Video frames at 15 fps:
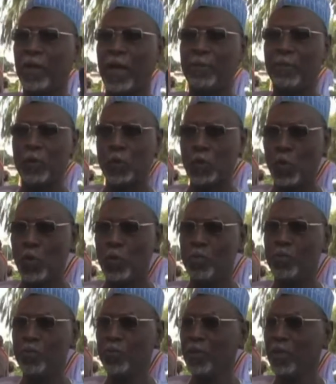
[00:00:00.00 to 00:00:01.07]
انا
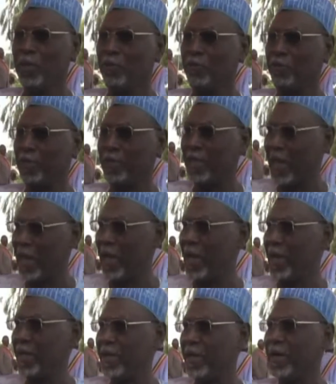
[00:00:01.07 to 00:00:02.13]

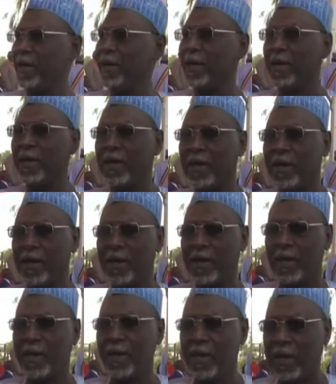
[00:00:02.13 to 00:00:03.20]
كشعبي
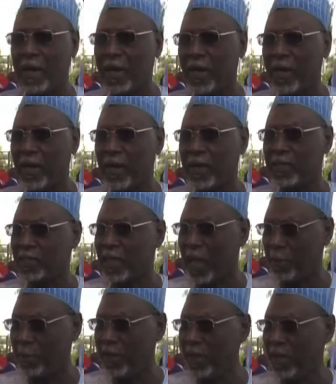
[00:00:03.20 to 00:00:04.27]
نتمنى من الله
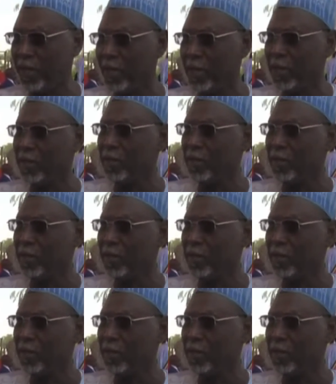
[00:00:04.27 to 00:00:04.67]
سبحانه وتعالى